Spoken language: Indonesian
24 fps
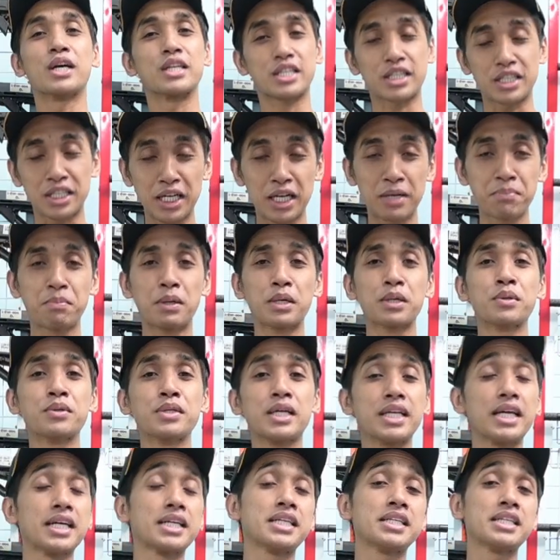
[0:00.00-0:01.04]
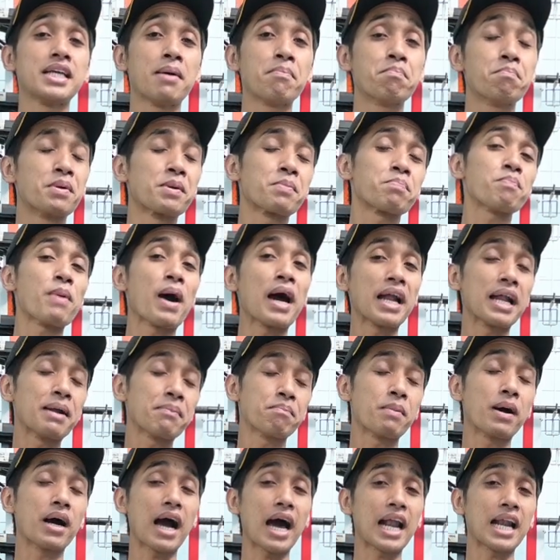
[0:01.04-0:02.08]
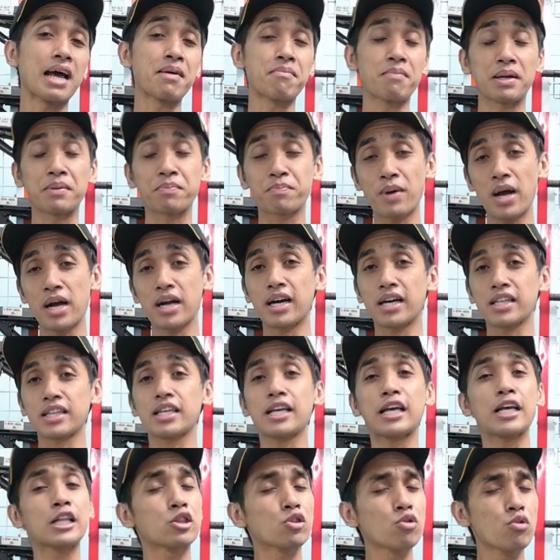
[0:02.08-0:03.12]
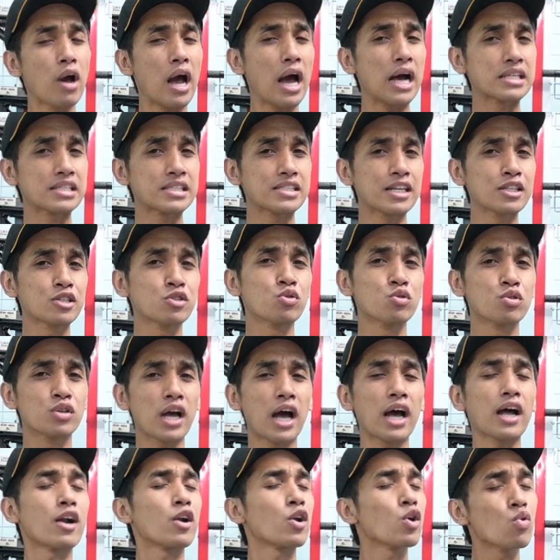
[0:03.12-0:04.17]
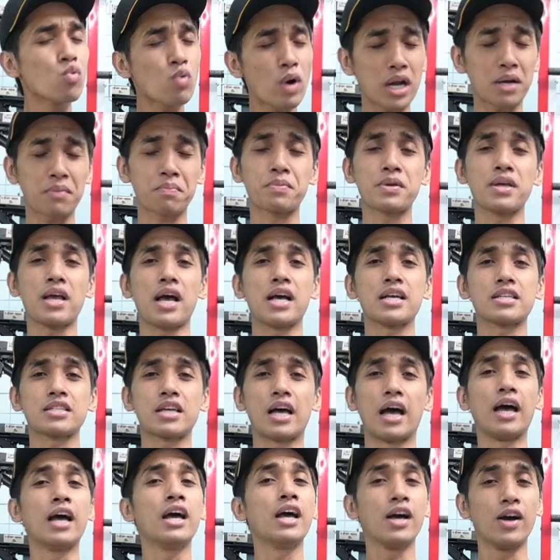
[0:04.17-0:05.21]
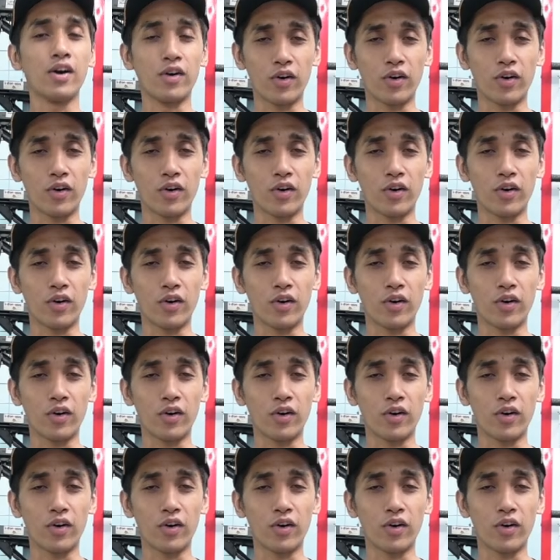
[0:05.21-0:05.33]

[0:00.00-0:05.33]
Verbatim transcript: skill penggunanya dia berpengalaman banget, itu hasilnya juga luar biasa.